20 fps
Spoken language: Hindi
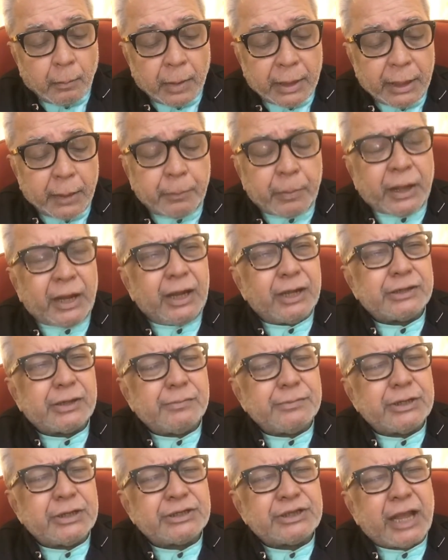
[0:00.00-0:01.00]
मैंने पहले
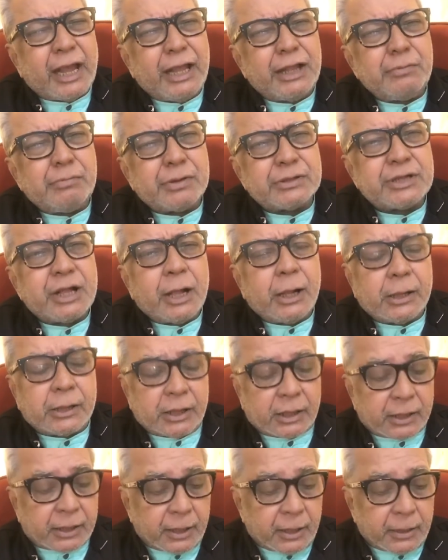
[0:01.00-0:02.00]
समझा शायद मजाक
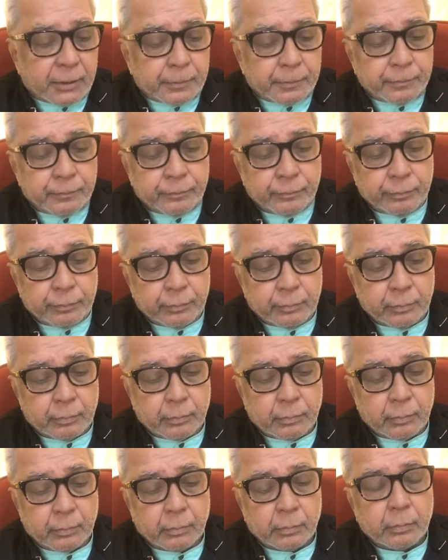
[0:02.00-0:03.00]
कर रहा है
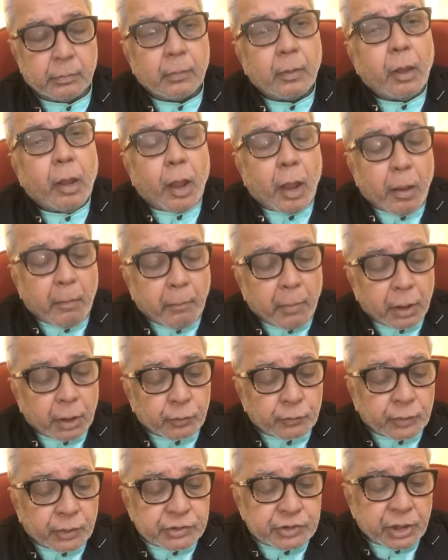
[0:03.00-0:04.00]
मगर
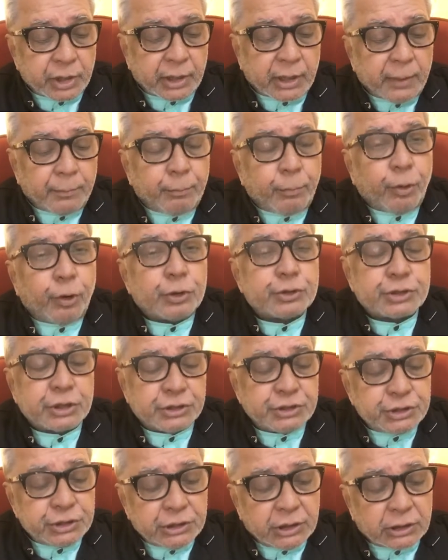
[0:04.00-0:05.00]
उसका चेहरा बहुत
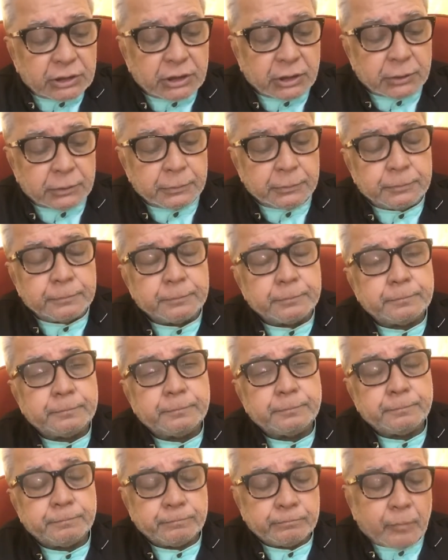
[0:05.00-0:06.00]
संजीदा था
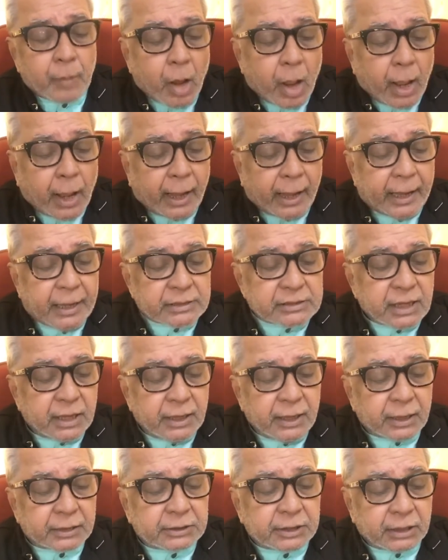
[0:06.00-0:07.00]
ऐसा
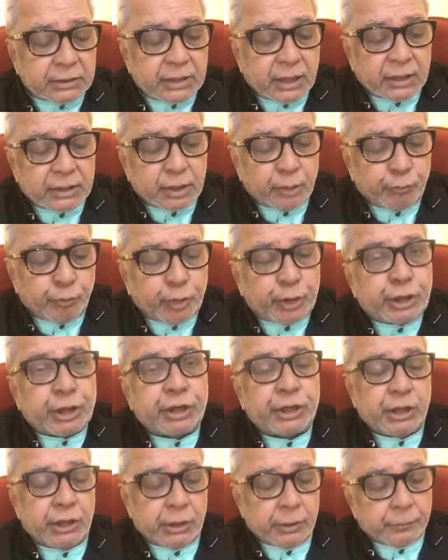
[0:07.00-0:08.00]
लगता था कि फ़िक्र
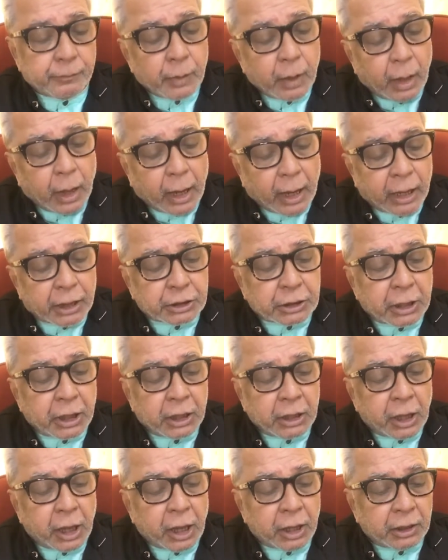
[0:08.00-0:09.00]
की
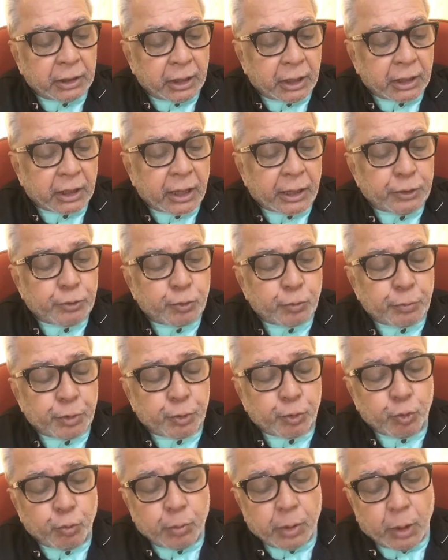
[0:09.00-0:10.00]
अतः गहराइयों में
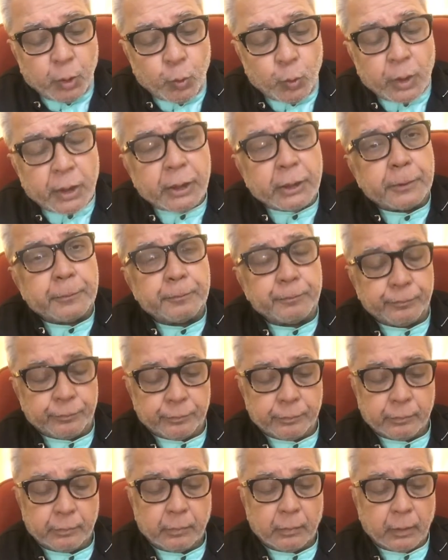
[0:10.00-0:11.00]
डूबा हुआ है
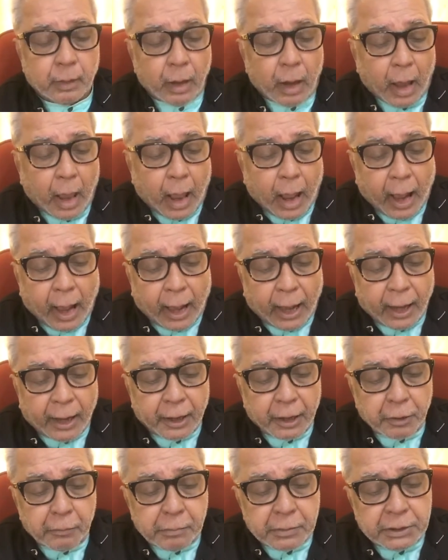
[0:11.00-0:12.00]

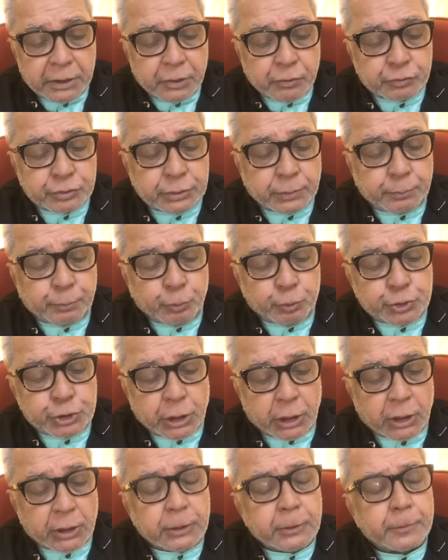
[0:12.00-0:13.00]
आखिर मैंने उससे पूछा